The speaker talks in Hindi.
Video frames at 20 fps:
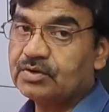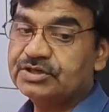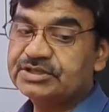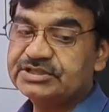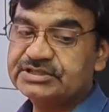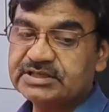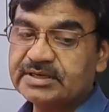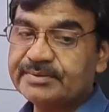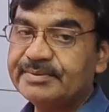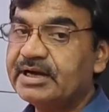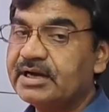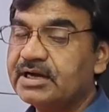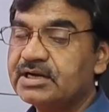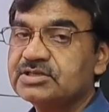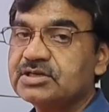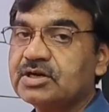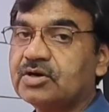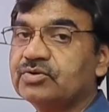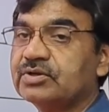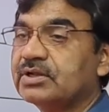तो इससे भी
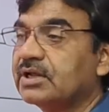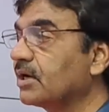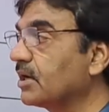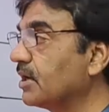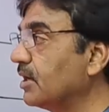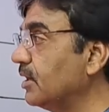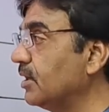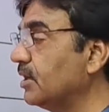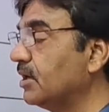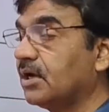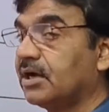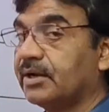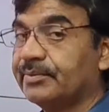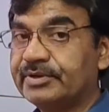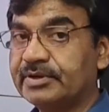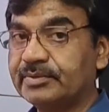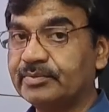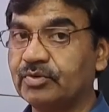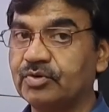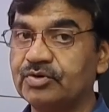ट्रेस आउट करके
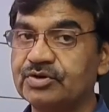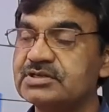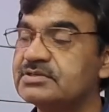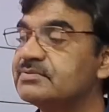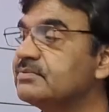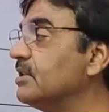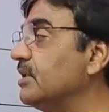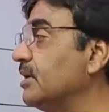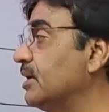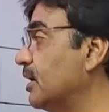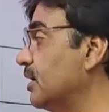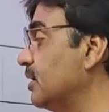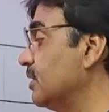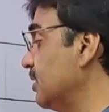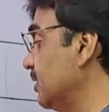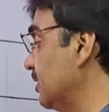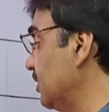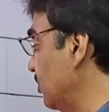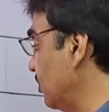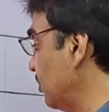अभी हम वोल्टेज भी
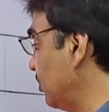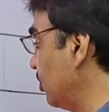दिखाते हैं